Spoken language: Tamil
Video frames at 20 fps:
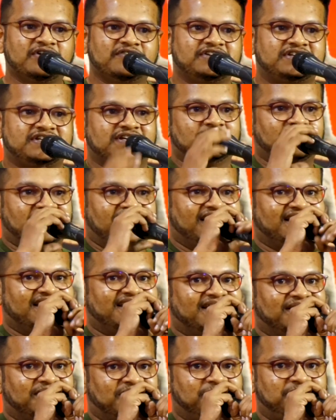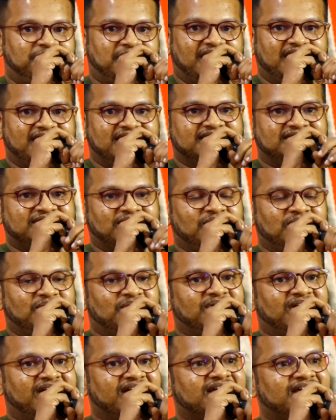ஒரு விஷயம் இங்கே
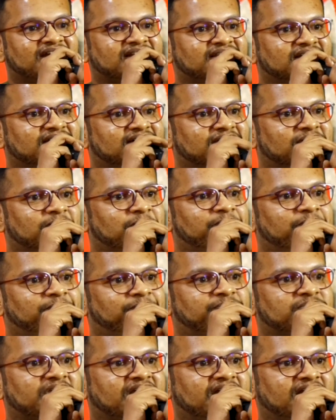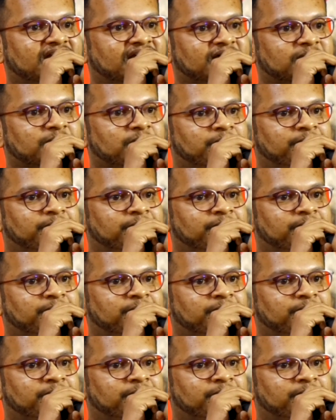சொல்லணும்னு நினைக்கிறது என்னென்னா